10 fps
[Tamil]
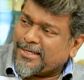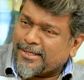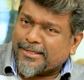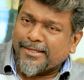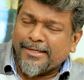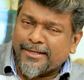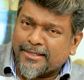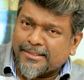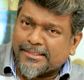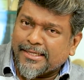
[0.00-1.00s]
நல்லா இருக்கேன் இந்தியா
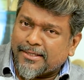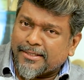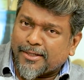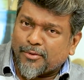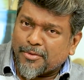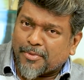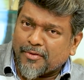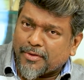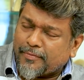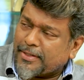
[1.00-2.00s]
கிளிப்ஸ் நேர்களுக்கு என்னுடைய
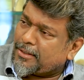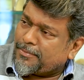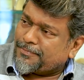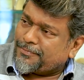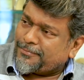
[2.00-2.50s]
பணிவான வணக்கம்